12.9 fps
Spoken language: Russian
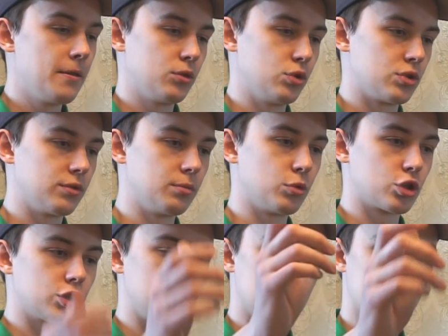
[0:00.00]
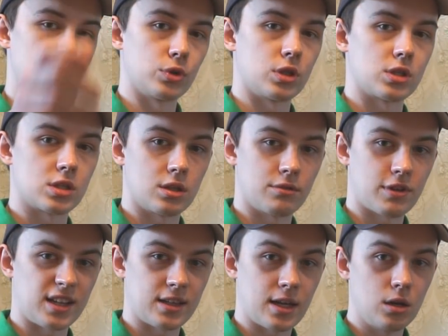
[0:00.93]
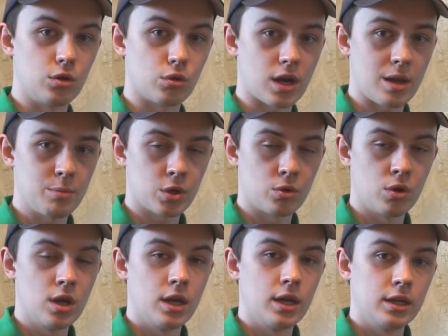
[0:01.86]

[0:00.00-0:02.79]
то есть вы можете сфотаться на фронтальную камеру,